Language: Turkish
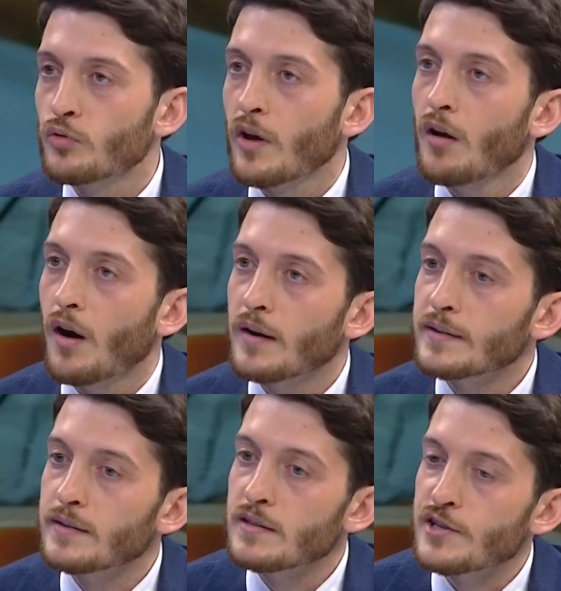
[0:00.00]
lütfen.
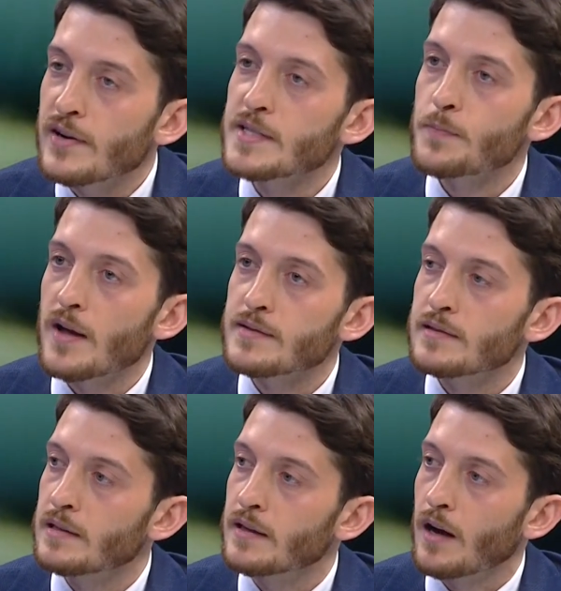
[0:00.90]
Artık şahıs bazlı
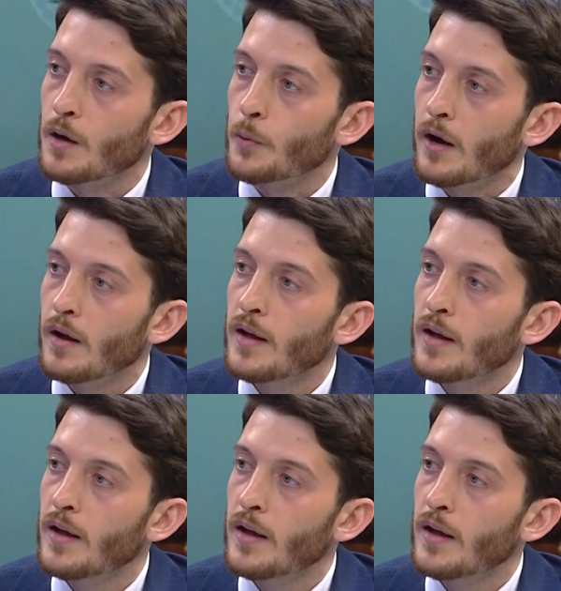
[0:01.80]
değil galiba.